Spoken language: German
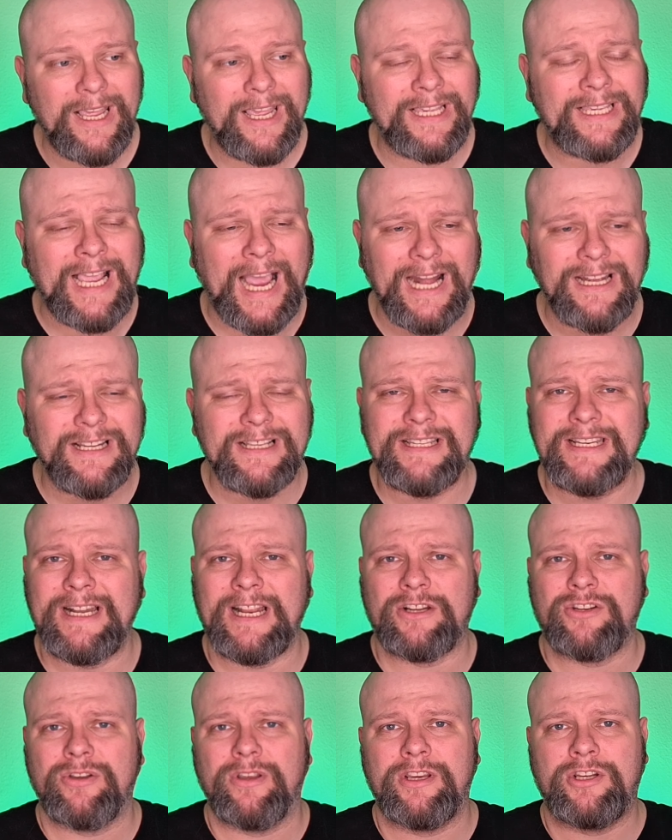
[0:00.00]
Ich hatte sie
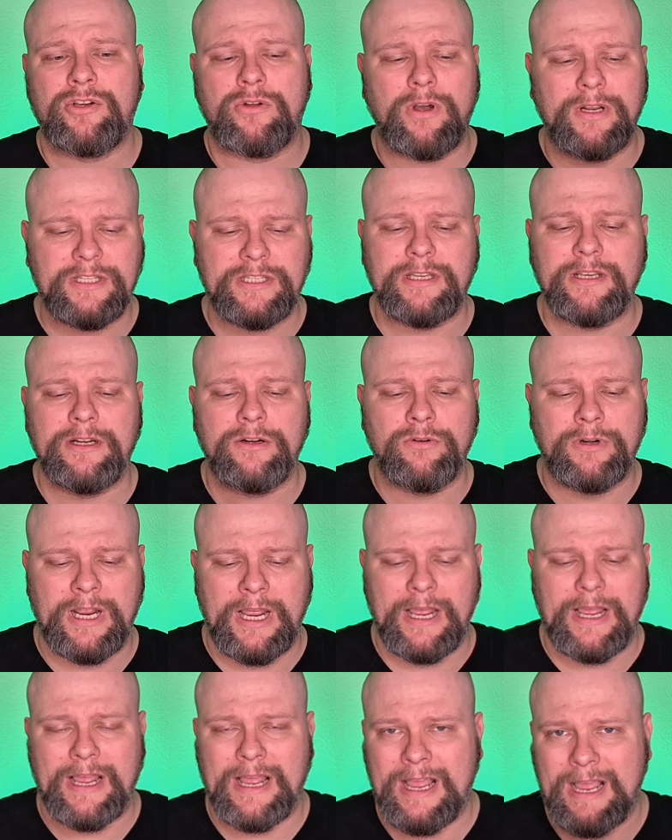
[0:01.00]
natürlich trotzdem
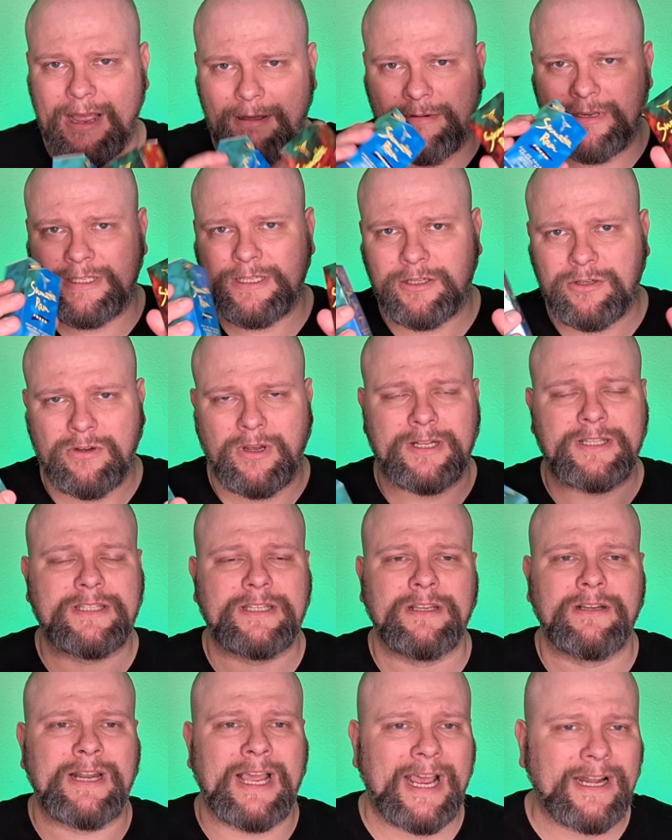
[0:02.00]
oder habe sie
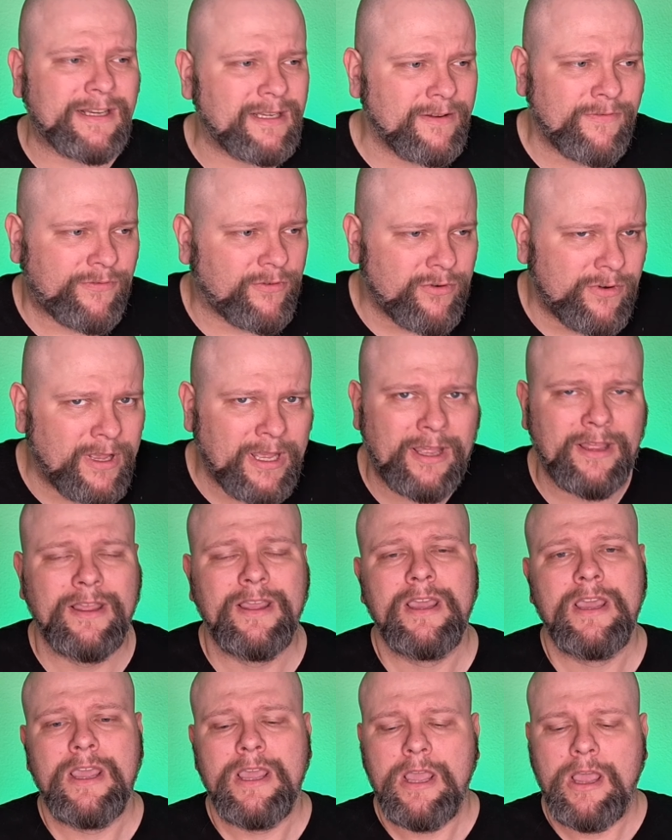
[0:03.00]
trotzdem, hatte früher.
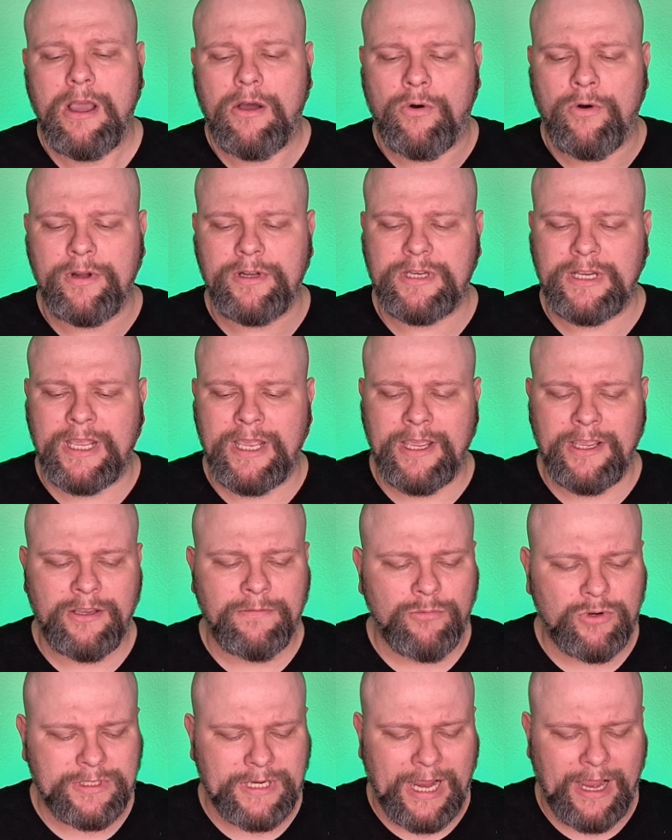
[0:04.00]
Und äh,
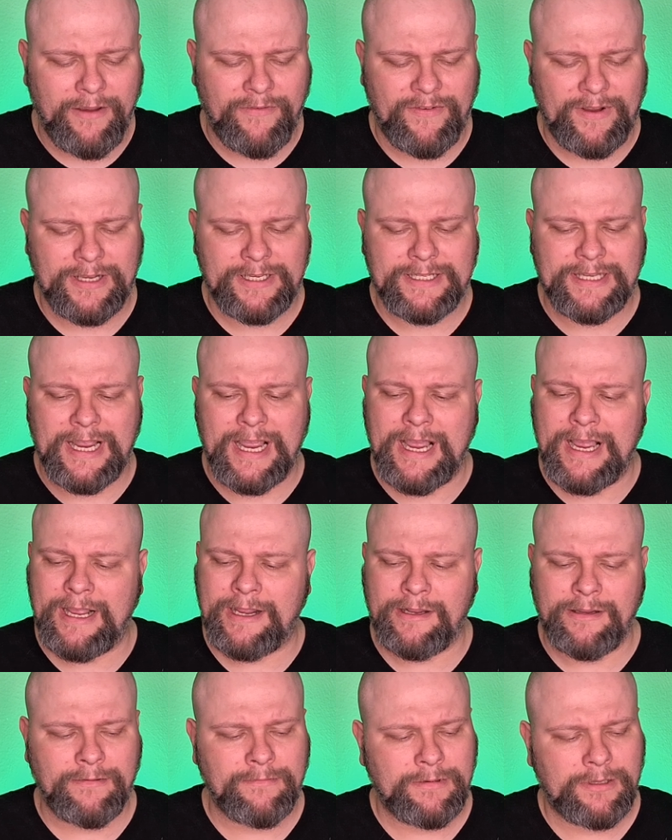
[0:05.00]
ich muss einfach
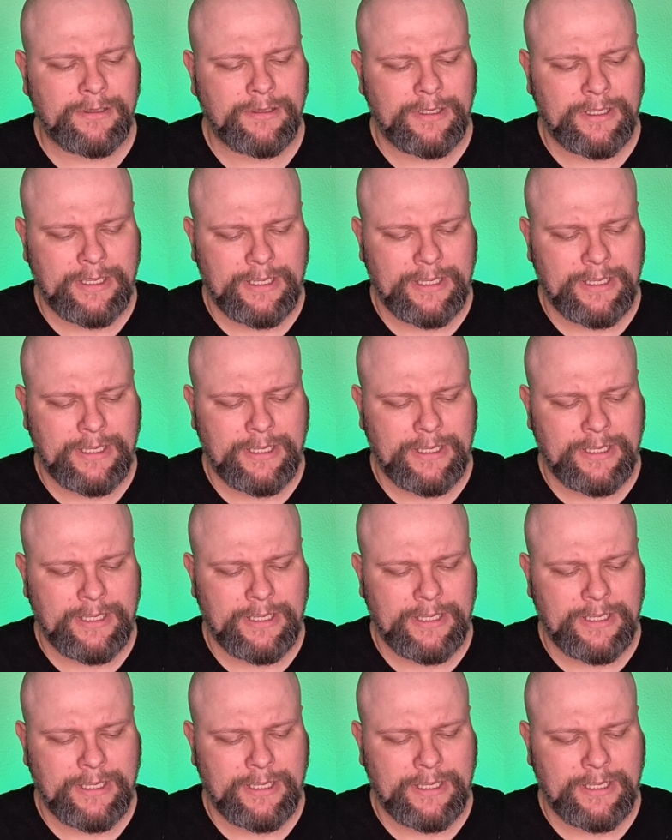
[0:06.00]
sagen,